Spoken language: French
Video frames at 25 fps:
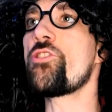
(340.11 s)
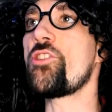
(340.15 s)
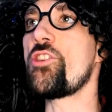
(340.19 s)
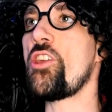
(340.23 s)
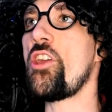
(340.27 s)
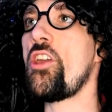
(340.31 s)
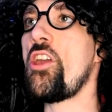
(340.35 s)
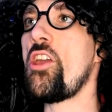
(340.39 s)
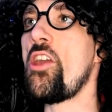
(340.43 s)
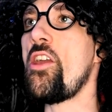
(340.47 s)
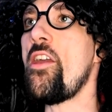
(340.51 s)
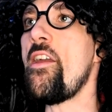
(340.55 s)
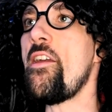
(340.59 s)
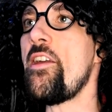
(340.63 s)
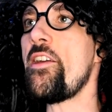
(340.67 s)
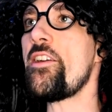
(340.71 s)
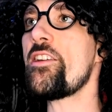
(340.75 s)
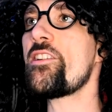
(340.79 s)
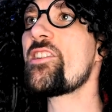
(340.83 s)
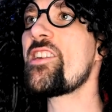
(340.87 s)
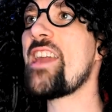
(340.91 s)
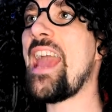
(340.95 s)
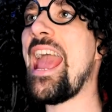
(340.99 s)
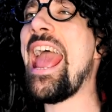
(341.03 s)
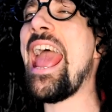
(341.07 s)

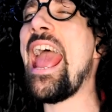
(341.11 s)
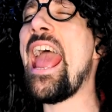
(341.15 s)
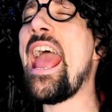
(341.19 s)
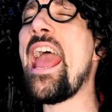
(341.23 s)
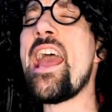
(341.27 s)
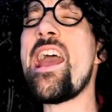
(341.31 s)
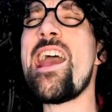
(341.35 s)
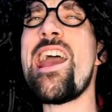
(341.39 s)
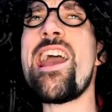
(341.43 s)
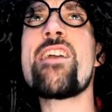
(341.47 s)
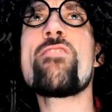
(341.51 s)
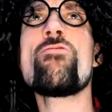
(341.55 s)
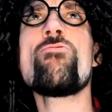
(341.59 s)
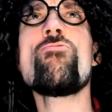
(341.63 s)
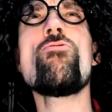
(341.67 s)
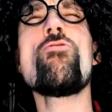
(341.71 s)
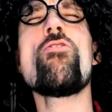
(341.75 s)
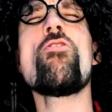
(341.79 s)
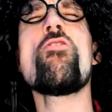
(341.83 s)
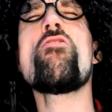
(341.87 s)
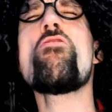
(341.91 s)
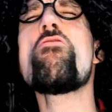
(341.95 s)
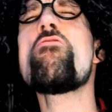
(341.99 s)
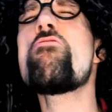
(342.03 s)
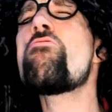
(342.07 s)
c'est can
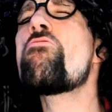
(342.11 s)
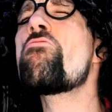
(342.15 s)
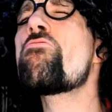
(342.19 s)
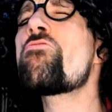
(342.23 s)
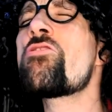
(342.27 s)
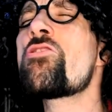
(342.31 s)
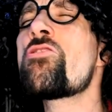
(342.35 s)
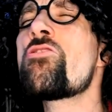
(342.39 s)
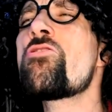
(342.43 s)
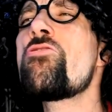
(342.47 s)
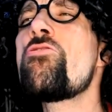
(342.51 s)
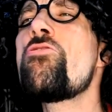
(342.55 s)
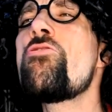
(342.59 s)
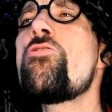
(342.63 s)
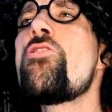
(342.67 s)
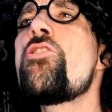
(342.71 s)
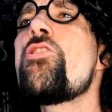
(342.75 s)
you see